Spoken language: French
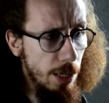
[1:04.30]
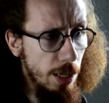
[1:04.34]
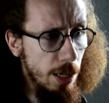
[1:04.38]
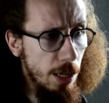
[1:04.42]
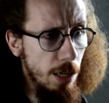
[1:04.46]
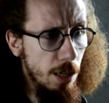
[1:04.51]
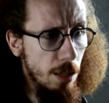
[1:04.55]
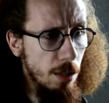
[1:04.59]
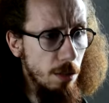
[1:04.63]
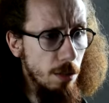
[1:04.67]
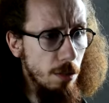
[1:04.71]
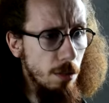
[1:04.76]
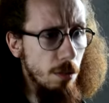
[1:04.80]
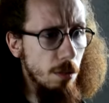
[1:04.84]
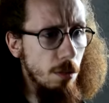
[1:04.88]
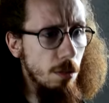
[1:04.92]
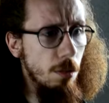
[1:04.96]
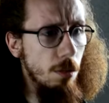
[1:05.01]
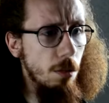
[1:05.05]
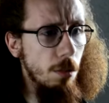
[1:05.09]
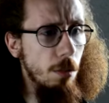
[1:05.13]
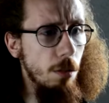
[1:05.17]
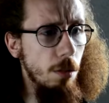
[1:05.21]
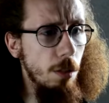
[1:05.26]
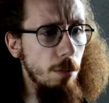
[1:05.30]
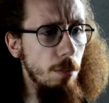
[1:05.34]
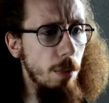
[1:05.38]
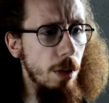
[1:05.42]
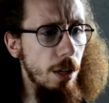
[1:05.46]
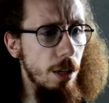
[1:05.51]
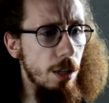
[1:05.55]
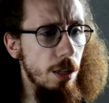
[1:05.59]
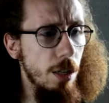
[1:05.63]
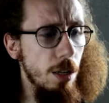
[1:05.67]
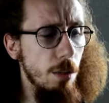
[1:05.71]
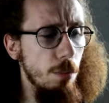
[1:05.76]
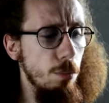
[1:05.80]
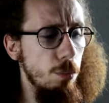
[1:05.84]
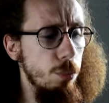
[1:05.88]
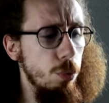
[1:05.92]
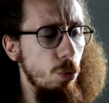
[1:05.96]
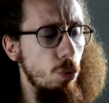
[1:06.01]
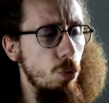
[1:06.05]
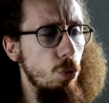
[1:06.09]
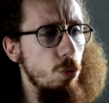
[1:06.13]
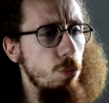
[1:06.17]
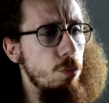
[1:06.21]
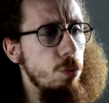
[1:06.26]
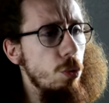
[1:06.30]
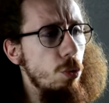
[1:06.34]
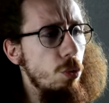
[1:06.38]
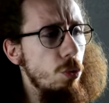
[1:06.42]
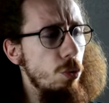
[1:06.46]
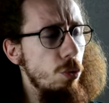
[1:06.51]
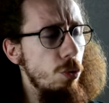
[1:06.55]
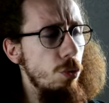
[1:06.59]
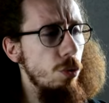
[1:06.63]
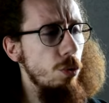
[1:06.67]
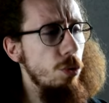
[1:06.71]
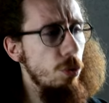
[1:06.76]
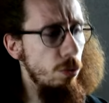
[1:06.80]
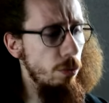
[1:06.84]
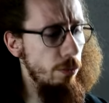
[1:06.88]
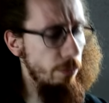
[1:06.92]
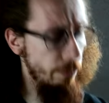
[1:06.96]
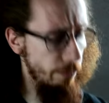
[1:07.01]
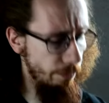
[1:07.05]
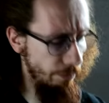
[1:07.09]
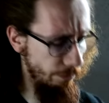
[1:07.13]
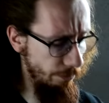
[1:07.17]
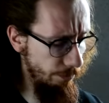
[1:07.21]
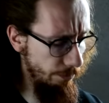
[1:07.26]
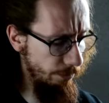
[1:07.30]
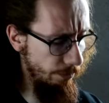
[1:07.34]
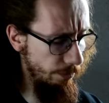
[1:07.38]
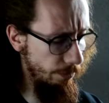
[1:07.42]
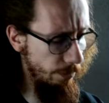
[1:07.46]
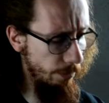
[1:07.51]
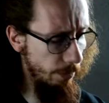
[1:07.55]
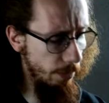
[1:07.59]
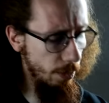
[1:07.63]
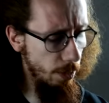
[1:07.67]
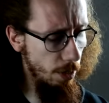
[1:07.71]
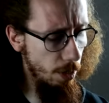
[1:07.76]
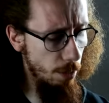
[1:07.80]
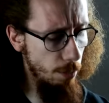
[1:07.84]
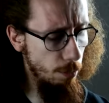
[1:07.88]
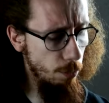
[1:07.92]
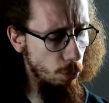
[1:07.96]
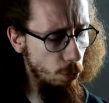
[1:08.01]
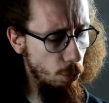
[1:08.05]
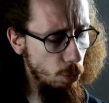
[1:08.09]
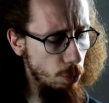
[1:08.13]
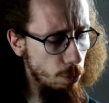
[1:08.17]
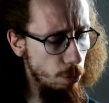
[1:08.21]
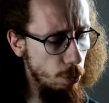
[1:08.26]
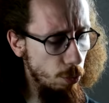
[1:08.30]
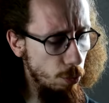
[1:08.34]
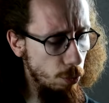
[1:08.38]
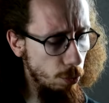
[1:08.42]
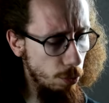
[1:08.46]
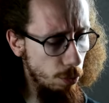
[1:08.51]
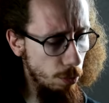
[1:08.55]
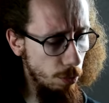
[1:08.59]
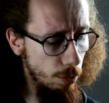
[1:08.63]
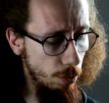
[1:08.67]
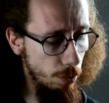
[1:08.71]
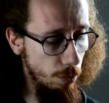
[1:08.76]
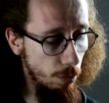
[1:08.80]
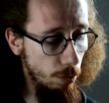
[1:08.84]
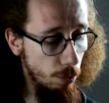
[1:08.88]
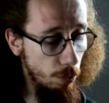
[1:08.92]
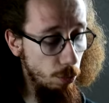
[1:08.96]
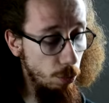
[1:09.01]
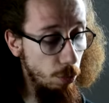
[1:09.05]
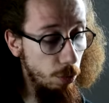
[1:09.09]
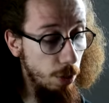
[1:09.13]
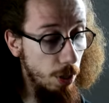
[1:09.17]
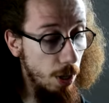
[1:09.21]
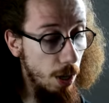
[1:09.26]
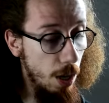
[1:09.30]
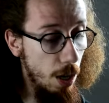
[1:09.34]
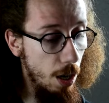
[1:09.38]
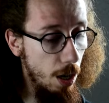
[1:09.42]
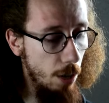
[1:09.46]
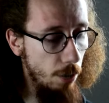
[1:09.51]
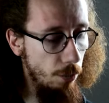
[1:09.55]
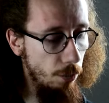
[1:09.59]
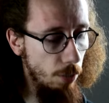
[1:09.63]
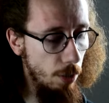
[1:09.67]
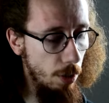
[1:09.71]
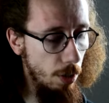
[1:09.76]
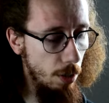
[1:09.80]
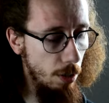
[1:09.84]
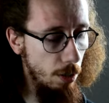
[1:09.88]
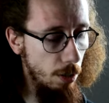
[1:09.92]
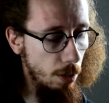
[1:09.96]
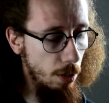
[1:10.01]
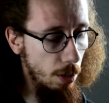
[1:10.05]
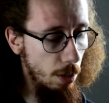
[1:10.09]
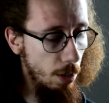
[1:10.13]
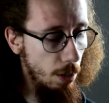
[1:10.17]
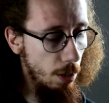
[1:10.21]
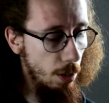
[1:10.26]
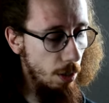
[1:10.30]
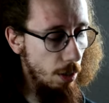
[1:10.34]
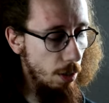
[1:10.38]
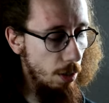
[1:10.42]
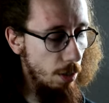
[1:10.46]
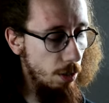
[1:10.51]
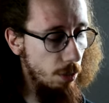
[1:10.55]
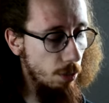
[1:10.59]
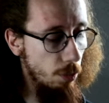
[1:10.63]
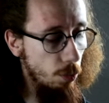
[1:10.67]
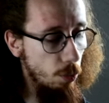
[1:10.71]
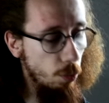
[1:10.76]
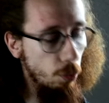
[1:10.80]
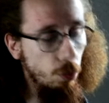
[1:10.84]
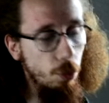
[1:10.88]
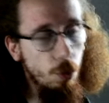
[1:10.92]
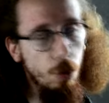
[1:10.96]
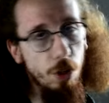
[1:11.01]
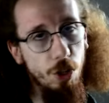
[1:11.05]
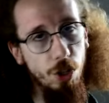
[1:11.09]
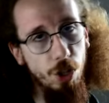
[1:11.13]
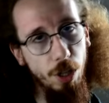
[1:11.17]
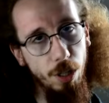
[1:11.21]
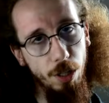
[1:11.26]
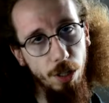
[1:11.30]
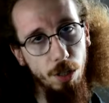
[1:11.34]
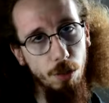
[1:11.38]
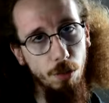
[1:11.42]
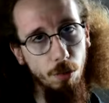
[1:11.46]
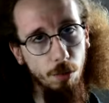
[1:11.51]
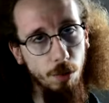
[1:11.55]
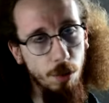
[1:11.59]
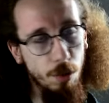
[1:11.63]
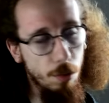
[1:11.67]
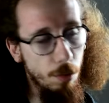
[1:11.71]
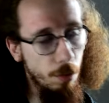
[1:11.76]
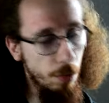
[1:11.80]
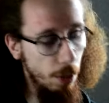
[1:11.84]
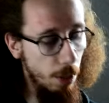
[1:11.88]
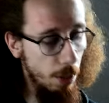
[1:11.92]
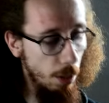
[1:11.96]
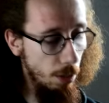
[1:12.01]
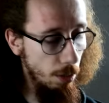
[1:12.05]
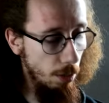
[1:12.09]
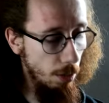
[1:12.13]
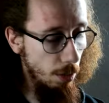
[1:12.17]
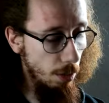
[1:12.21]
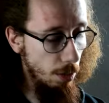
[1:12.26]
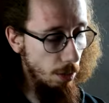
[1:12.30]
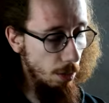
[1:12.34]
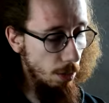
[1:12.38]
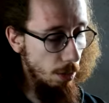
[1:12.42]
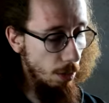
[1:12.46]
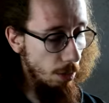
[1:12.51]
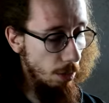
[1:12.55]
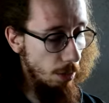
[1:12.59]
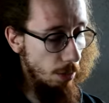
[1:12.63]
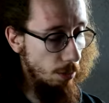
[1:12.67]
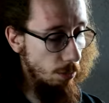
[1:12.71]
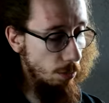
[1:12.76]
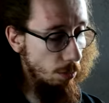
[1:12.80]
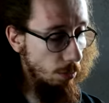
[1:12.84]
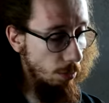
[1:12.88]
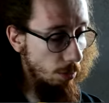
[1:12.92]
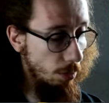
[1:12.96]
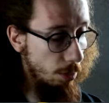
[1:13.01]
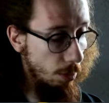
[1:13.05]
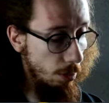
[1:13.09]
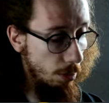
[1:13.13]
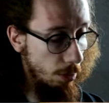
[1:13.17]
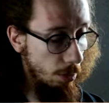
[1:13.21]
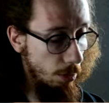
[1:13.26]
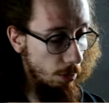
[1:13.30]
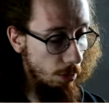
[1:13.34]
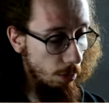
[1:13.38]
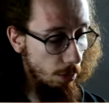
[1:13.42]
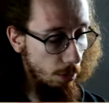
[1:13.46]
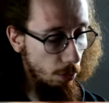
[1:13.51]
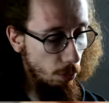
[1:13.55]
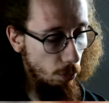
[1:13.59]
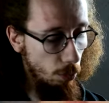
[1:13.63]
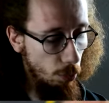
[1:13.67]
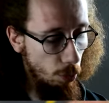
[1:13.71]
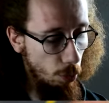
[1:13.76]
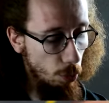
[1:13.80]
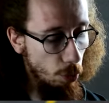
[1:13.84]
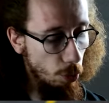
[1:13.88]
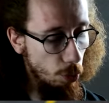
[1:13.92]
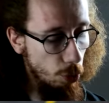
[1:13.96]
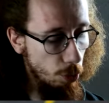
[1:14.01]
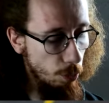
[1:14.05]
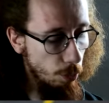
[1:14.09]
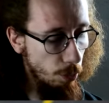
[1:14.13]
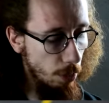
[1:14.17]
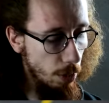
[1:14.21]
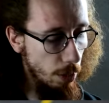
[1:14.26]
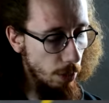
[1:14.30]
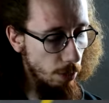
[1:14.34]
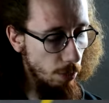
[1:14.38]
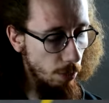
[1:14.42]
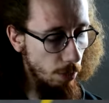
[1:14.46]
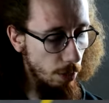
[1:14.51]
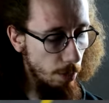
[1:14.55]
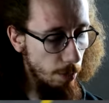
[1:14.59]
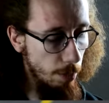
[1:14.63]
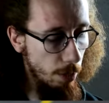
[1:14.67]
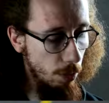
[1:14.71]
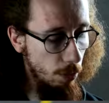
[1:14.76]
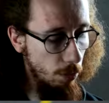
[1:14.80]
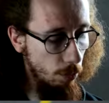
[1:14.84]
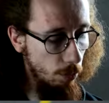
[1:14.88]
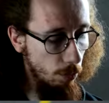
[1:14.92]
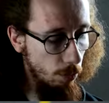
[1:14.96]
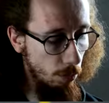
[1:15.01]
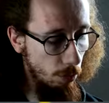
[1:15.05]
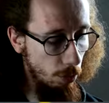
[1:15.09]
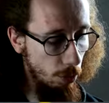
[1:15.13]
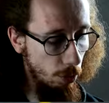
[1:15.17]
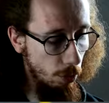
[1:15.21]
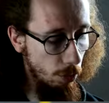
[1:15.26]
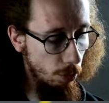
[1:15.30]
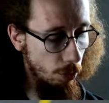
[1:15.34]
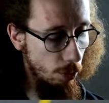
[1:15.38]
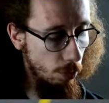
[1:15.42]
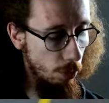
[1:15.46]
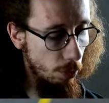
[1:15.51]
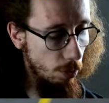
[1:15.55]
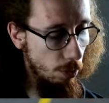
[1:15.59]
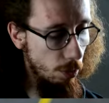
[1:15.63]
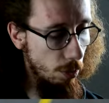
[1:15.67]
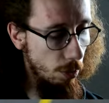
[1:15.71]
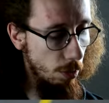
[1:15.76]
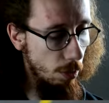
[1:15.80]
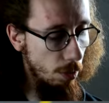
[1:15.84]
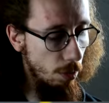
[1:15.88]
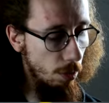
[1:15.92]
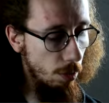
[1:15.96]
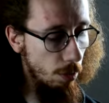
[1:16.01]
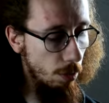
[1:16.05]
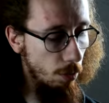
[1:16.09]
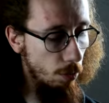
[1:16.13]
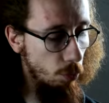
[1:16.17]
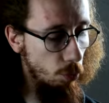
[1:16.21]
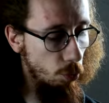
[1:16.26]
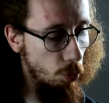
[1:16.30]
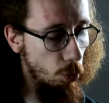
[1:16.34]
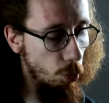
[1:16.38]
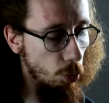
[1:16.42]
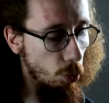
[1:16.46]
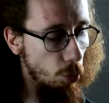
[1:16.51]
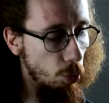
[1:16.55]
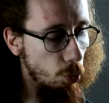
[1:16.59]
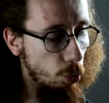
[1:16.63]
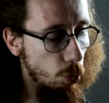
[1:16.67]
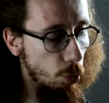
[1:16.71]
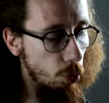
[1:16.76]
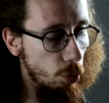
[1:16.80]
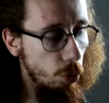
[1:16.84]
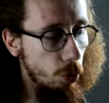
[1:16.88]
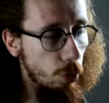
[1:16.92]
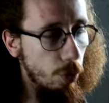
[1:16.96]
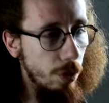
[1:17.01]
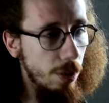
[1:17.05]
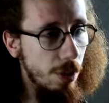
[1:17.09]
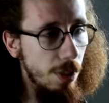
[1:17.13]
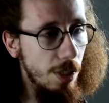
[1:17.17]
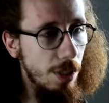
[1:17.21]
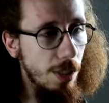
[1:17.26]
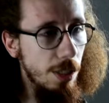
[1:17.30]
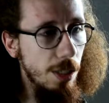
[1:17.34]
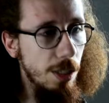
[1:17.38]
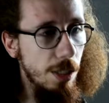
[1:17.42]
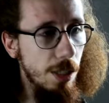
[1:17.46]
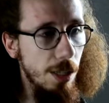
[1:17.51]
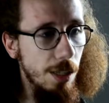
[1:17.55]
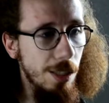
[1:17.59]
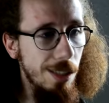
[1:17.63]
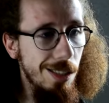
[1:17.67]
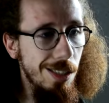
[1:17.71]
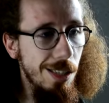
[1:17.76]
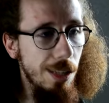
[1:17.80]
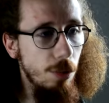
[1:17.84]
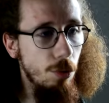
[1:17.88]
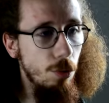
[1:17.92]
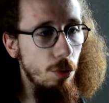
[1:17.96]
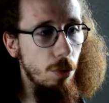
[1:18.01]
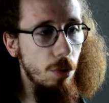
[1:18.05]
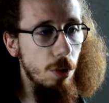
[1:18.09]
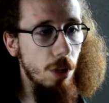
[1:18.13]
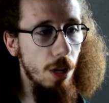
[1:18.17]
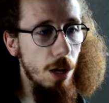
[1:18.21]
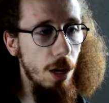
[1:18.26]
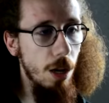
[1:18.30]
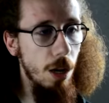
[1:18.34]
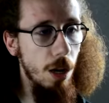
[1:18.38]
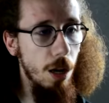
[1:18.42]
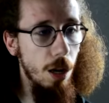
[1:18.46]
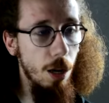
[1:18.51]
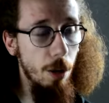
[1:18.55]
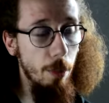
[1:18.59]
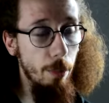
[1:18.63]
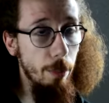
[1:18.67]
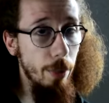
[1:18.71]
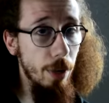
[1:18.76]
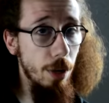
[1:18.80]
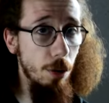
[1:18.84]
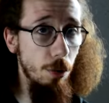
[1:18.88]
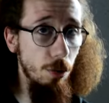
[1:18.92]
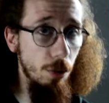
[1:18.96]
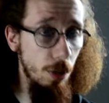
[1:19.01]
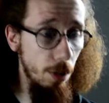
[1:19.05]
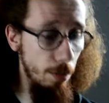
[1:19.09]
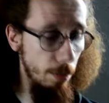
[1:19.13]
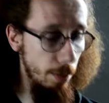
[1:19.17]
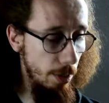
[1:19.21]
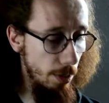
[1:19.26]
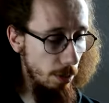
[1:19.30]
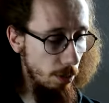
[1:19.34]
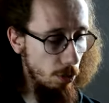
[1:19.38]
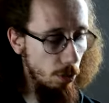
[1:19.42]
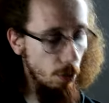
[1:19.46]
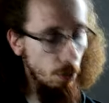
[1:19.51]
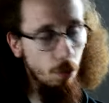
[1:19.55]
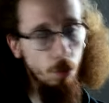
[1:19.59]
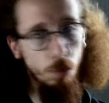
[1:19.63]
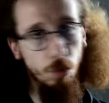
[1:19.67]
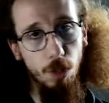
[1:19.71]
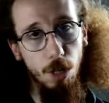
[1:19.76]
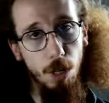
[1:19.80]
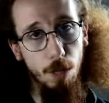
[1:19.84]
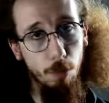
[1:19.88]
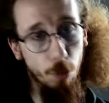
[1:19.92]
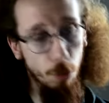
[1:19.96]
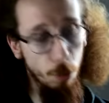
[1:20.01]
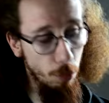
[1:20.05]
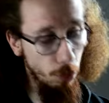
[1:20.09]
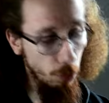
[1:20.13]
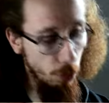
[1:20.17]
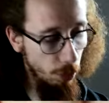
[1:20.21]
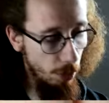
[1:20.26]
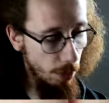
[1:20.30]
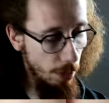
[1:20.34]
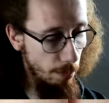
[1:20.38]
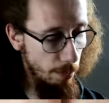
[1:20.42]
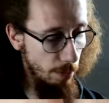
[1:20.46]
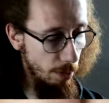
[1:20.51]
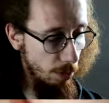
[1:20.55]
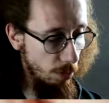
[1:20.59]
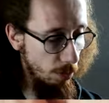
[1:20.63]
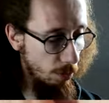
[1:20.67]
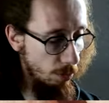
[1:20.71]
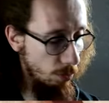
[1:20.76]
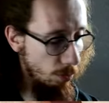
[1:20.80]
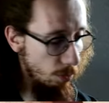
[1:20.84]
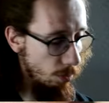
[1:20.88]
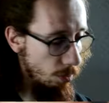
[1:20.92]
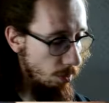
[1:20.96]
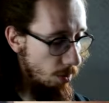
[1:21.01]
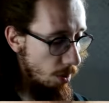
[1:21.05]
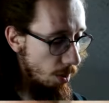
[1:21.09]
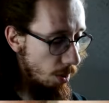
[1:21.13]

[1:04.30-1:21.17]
y, a, ben, il y a beaucoup beaucoup de beaucoup beaucoup d'ultra à avoir, si on compte que les shiny sont des ultras. Donc, euh, donc heureusement que les ETB sont chanceuses. Euh, on tourne autour de 6 à 7 ultra rares par ETB, sans compter la promotionnelle bien entendu.